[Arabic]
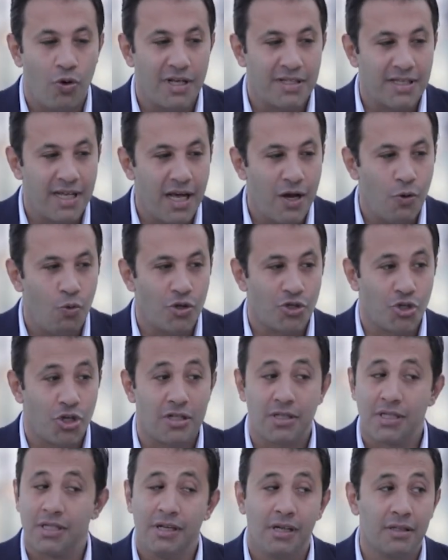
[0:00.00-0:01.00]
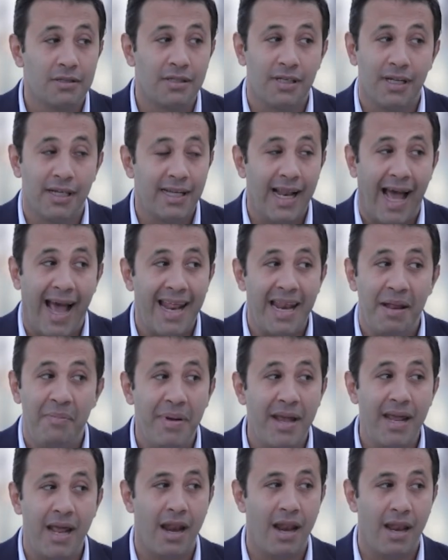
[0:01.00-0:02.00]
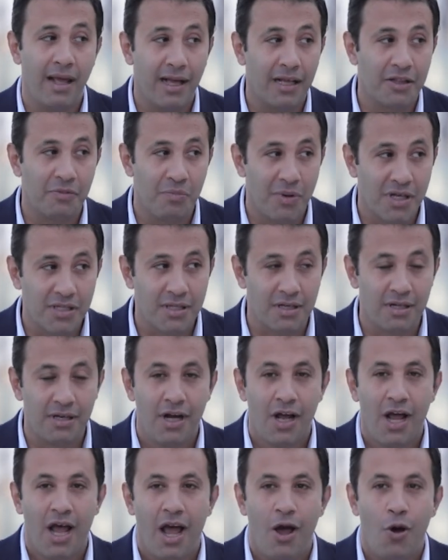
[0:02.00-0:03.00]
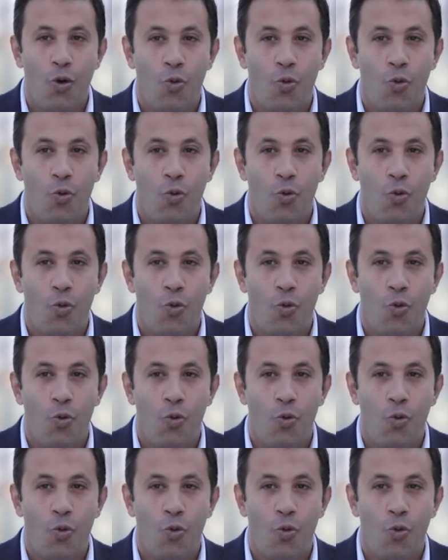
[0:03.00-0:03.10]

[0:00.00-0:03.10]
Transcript: والرؤساء والشخصيات العالميه اللي جت مصر